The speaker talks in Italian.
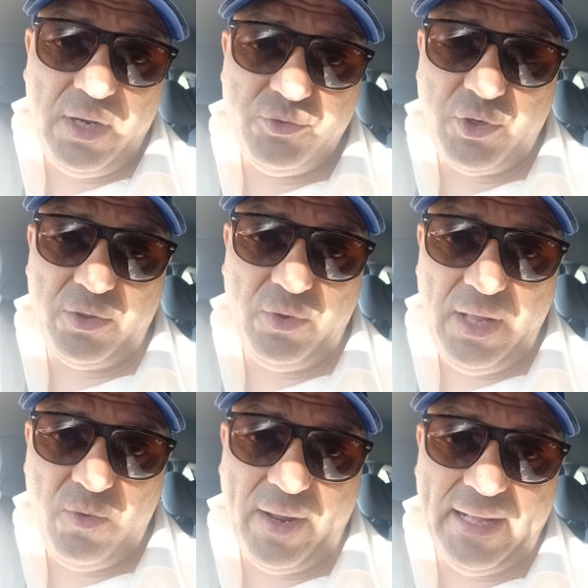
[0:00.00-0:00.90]
è un giocatore
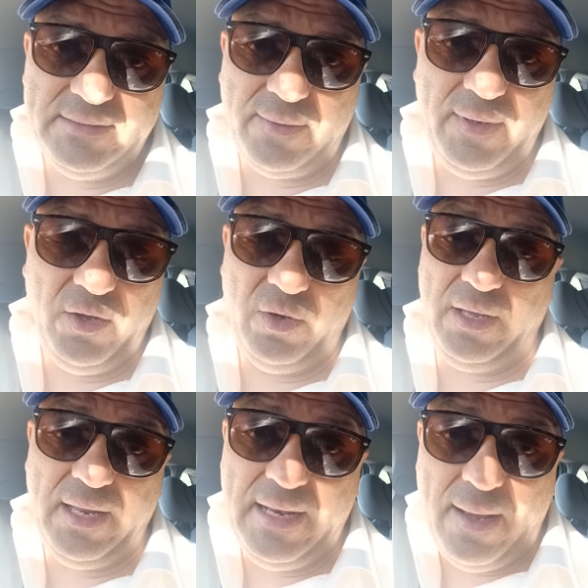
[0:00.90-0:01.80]
da 40 milioni
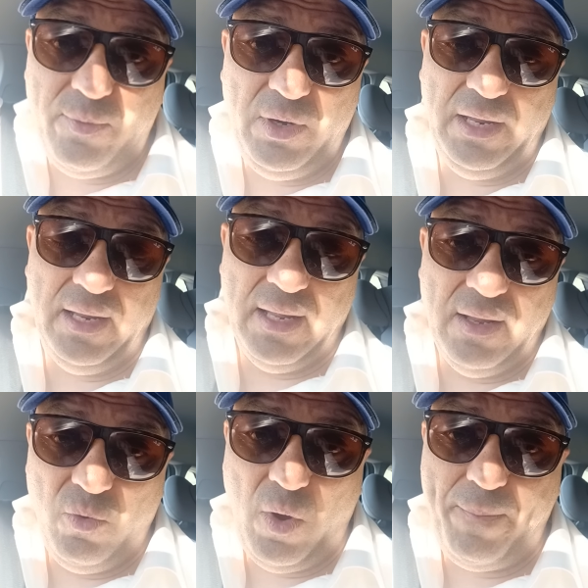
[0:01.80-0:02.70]
che Napoli
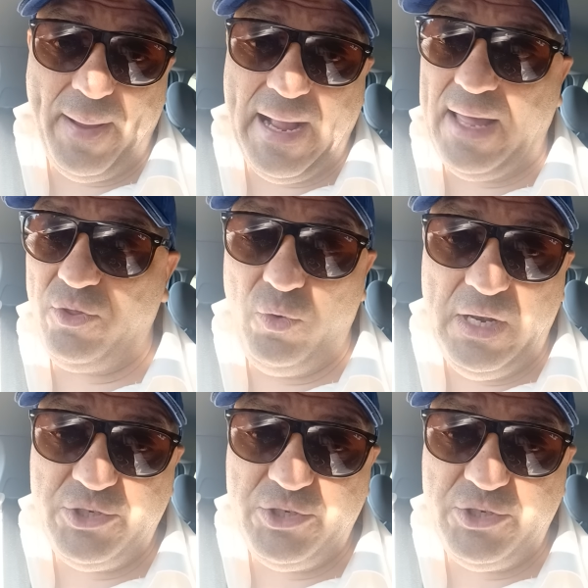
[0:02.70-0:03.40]
lo ha pagato quella